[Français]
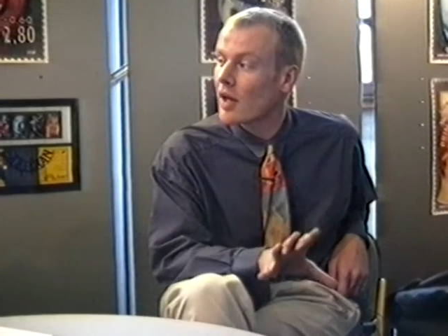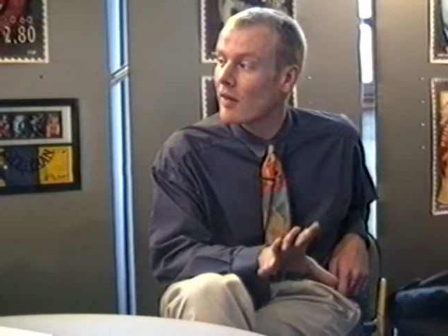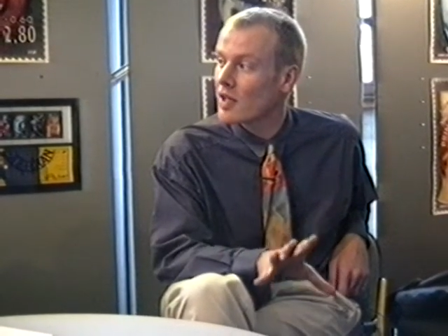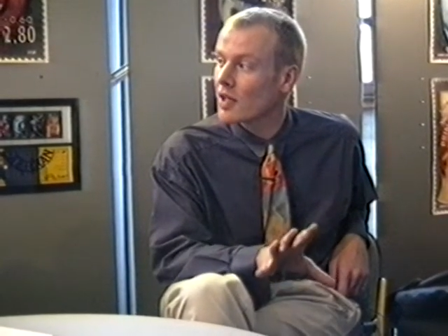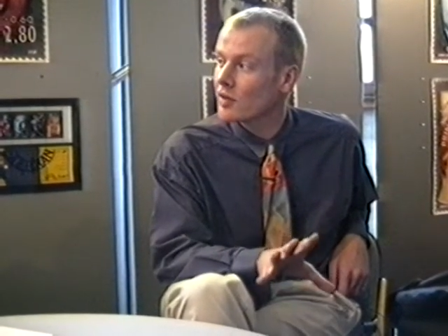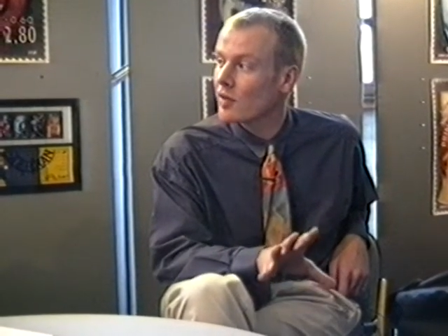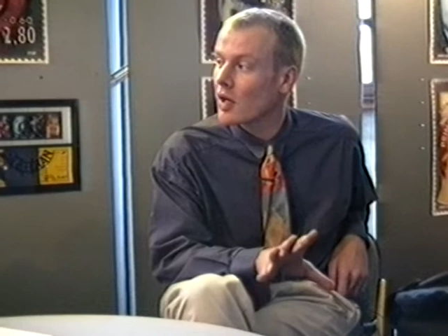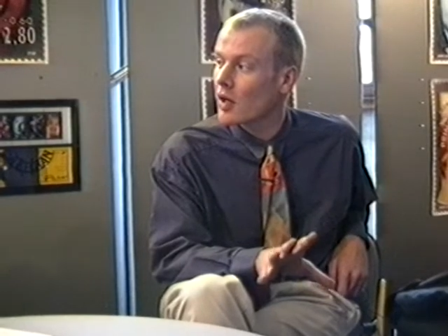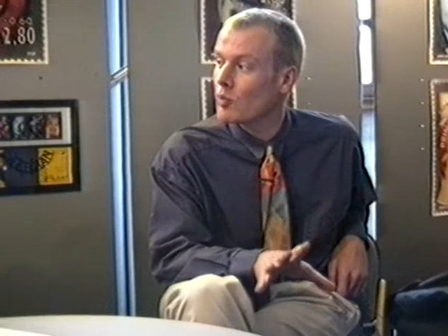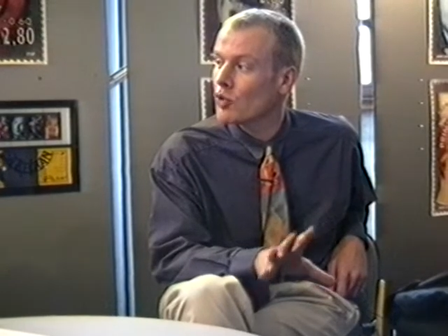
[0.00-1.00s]
avec un livret
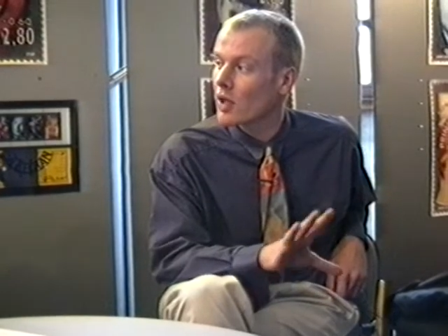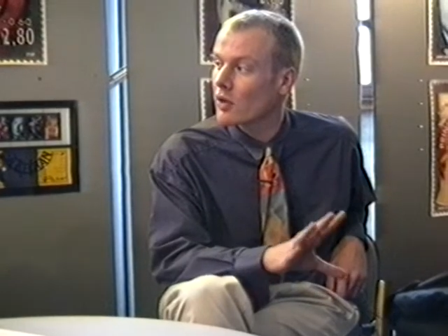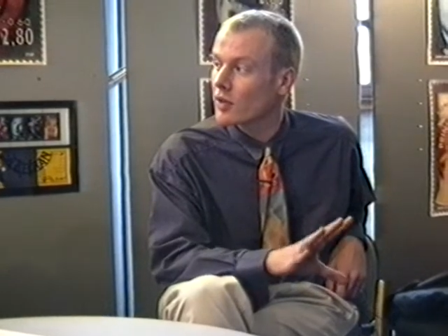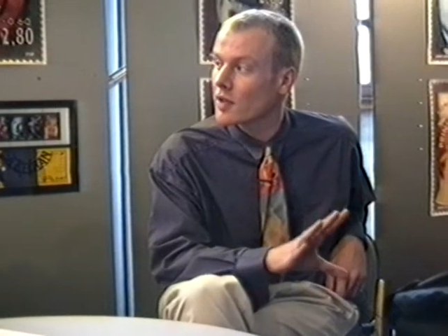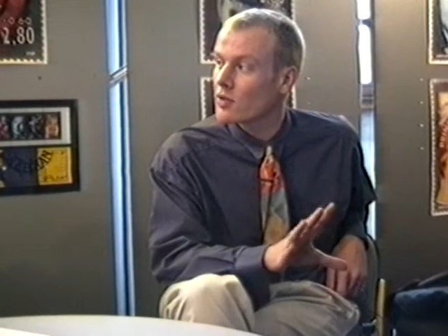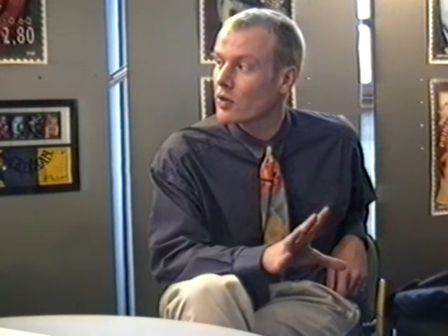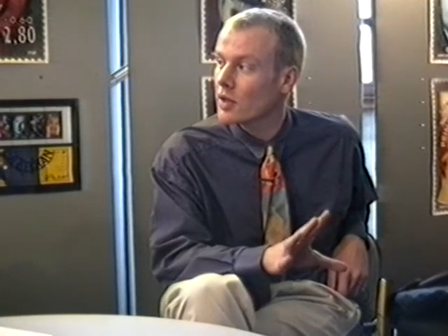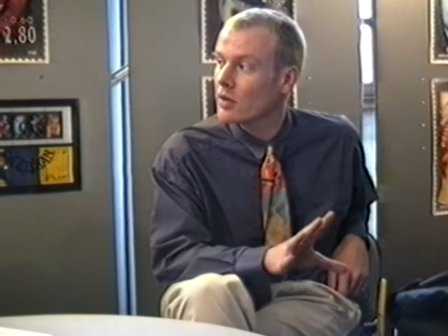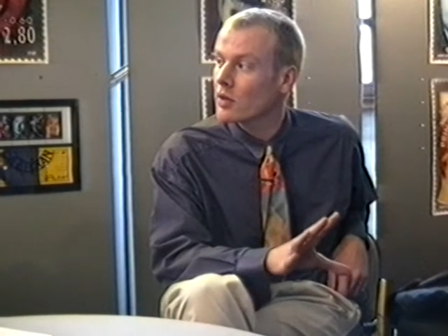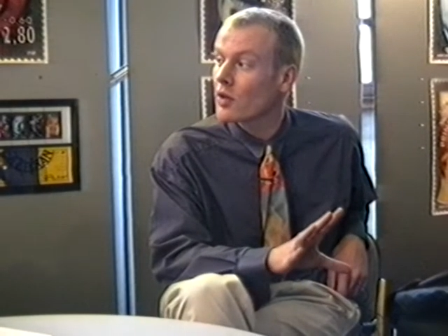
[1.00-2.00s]
à rémunérer leur
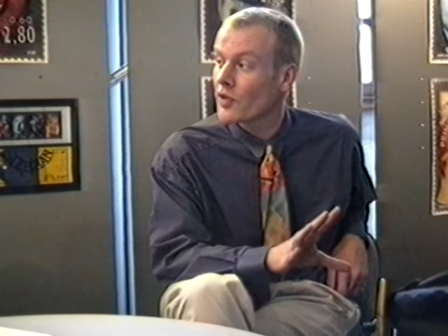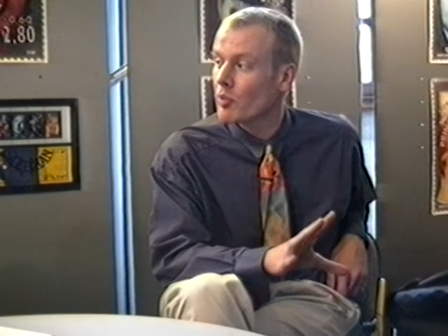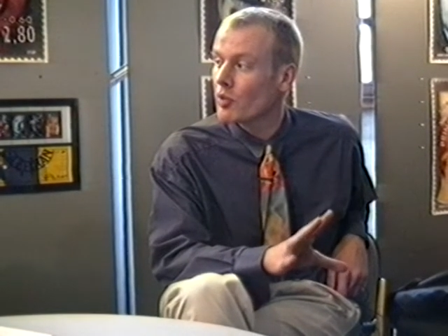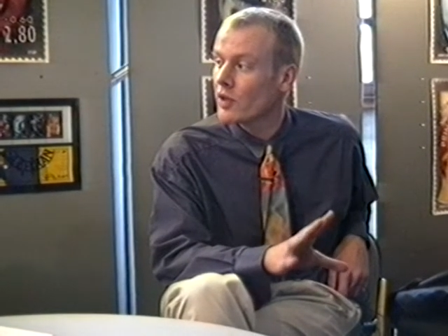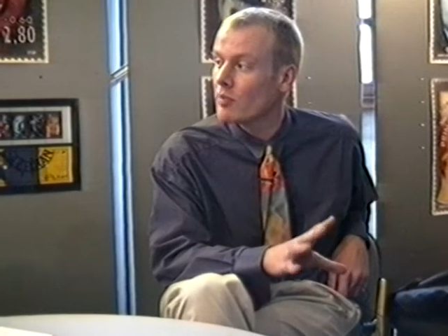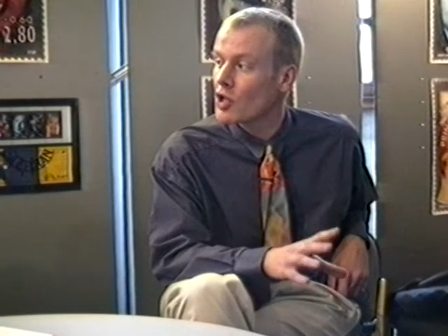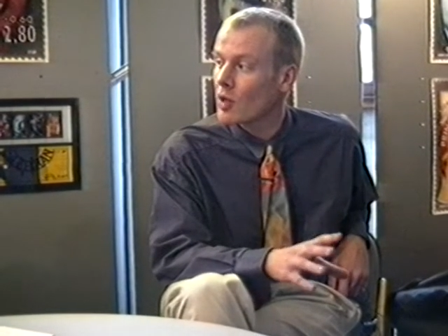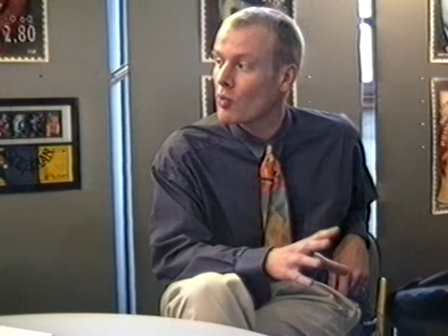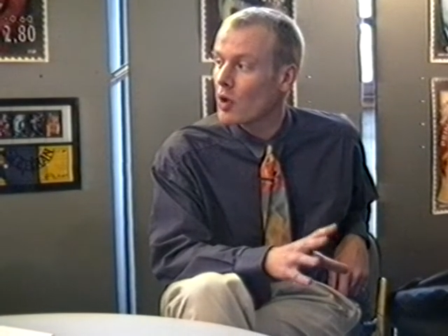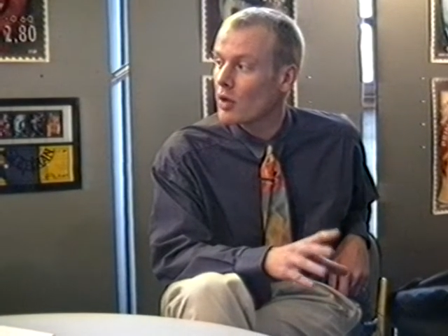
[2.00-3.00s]
trésorerie, quand c'est possible
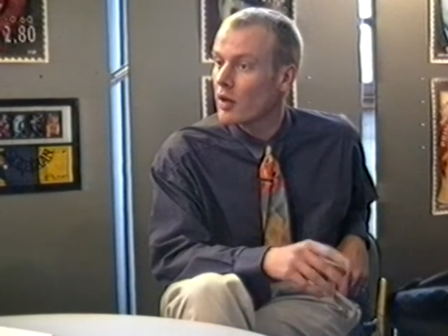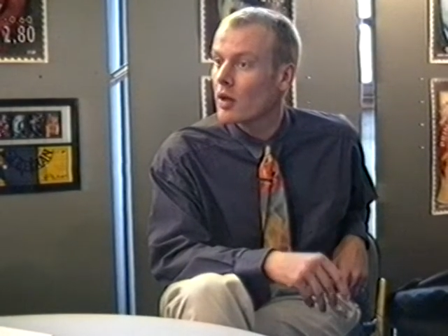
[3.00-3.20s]
chaque mois,